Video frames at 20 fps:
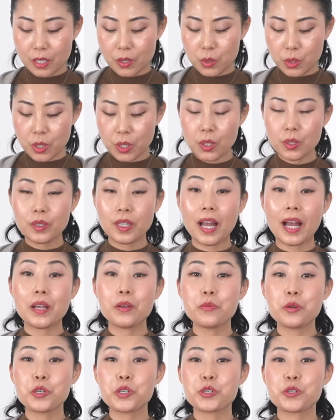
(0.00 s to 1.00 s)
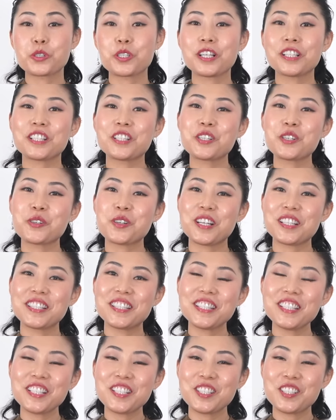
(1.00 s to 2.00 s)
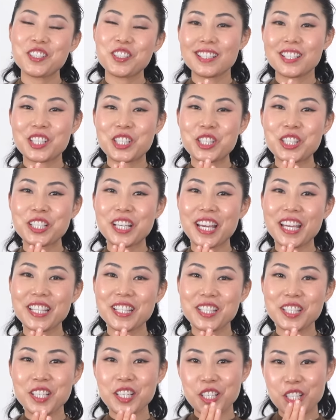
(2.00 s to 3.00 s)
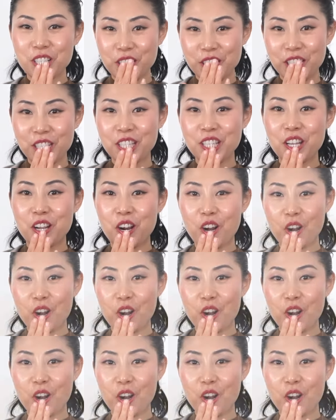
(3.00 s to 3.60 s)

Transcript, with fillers: 那最后呢，还有我手上的这款戒指 ，十四K 金和 零点